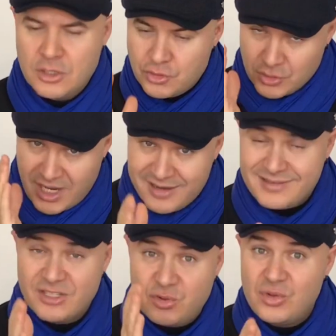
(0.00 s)
Çünkü
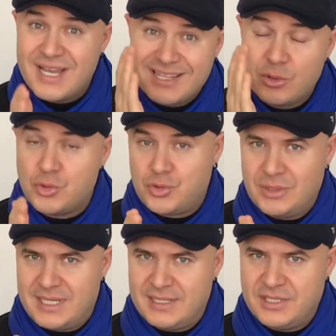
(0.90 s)
artık dünyada
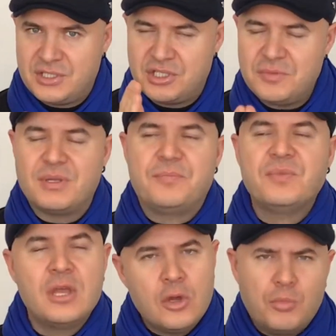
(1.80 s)
koşullar değişti. Şimdi
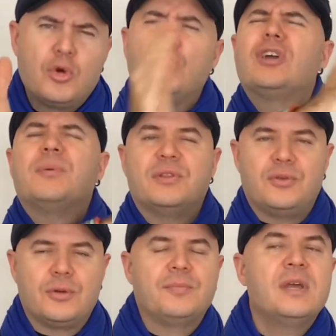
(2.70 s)
bu konuyu
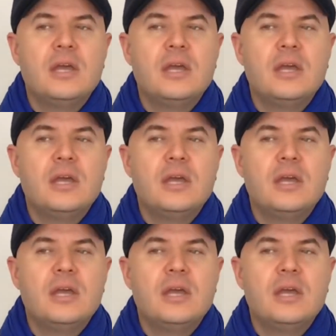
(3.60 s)
kapatıyorum.